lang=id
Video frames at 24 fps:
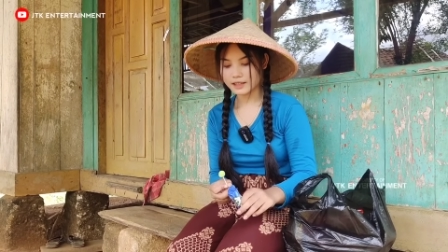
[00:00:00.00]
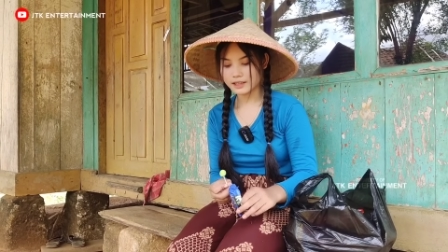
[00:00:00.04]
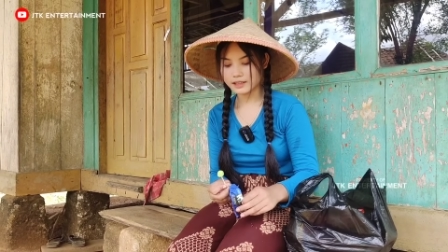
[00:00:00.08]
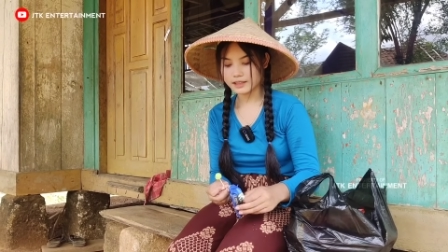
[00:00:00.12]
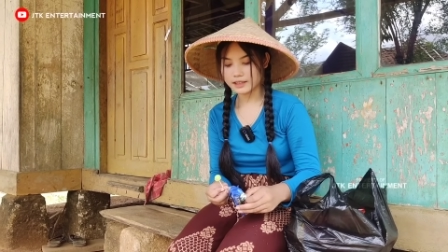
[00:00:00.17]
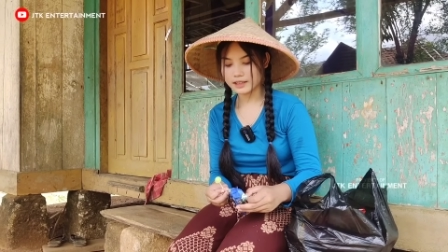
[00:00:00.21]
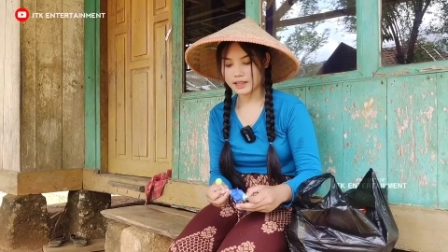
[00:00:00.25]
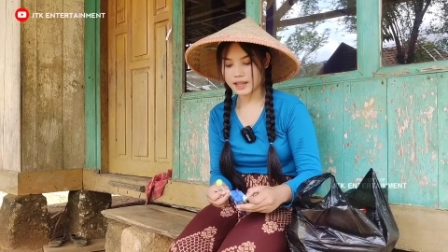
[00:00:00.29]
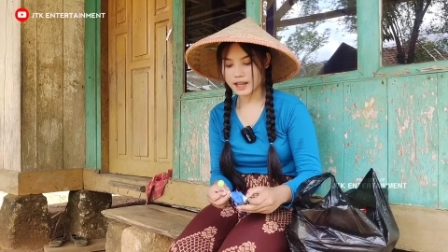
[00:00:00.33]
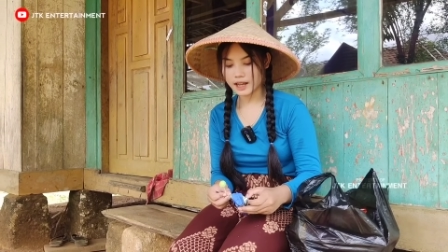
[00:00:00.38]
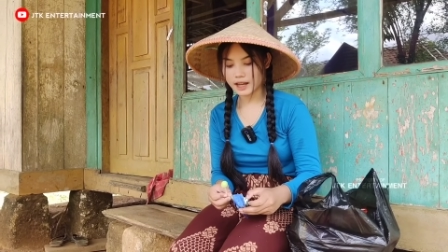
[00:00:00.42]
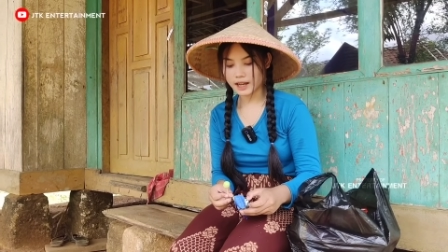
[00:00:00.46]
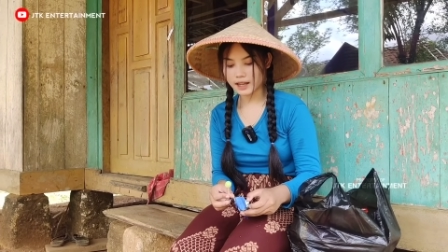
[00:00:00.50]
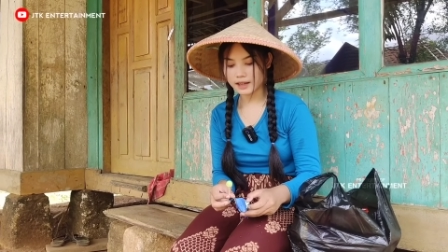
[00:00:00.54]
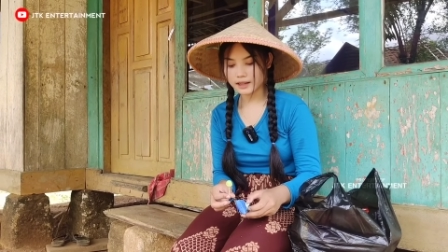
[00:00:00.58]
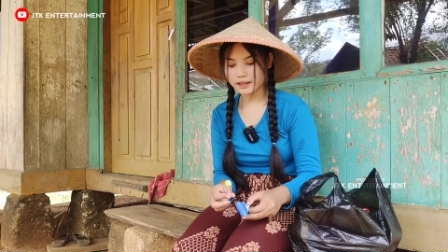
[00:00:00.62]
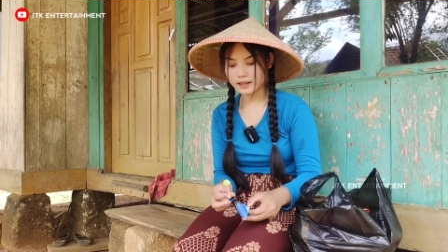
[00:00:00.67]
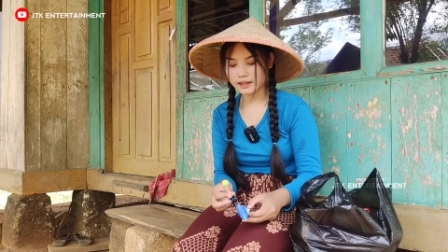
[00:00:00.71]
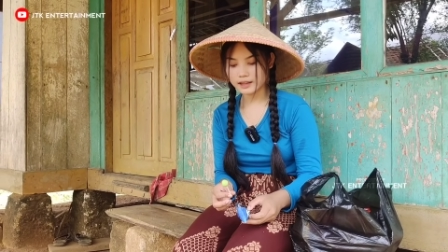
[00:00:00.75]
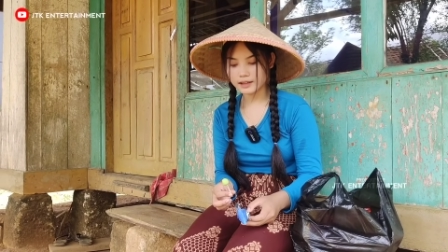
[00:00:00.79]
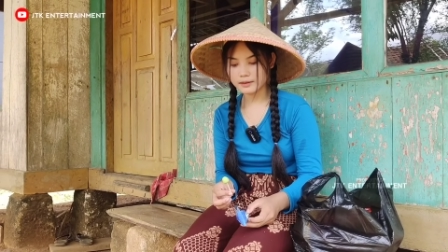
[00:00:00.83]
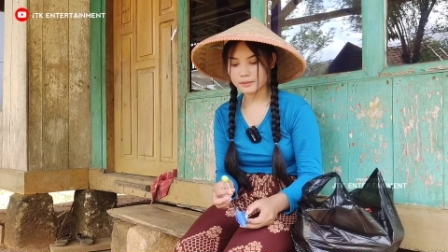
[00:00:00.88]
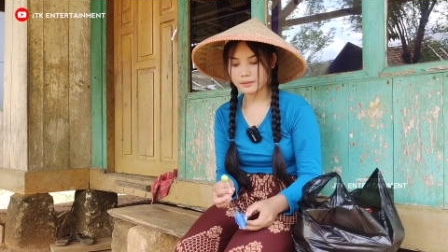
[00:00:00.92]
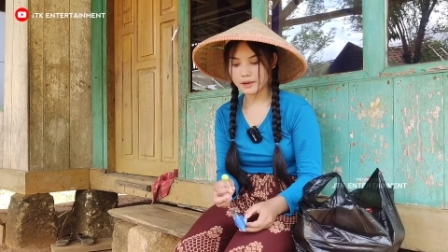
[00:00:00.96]
Ini iya, kan
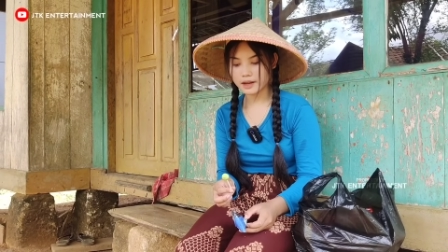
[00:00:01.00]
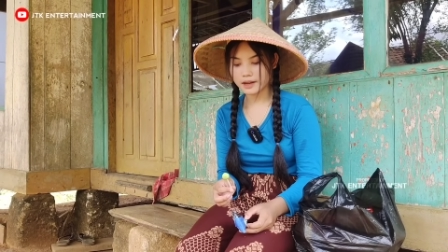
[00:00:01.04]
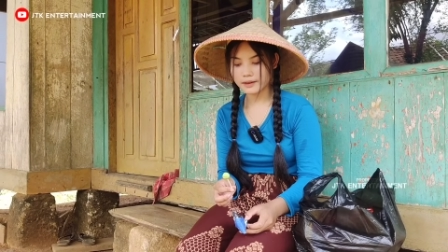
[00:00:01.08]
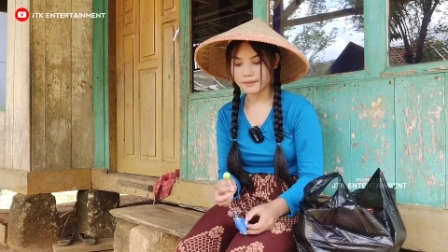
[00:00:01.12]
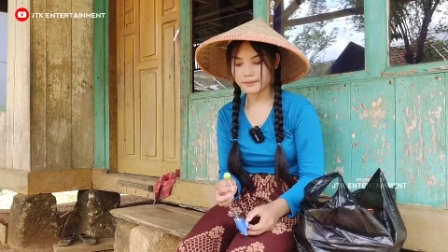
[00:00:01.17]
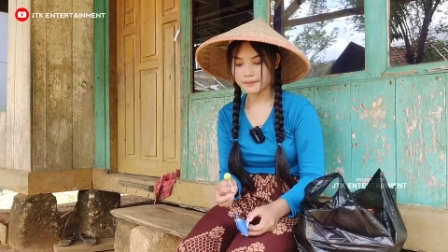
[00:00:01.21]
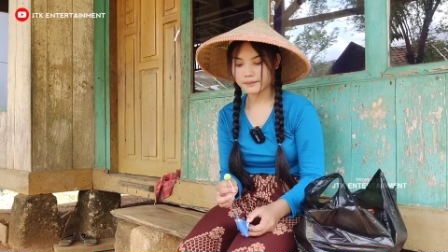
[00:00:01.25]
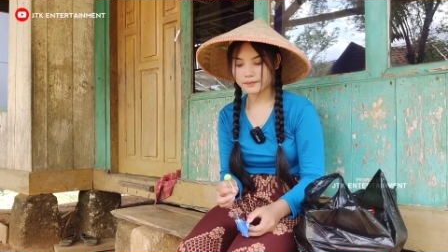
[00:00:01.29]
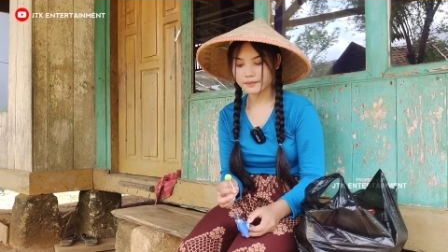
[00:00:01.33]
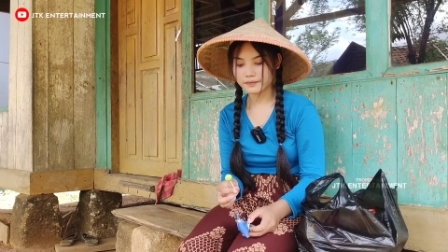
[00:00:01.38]
iya mah.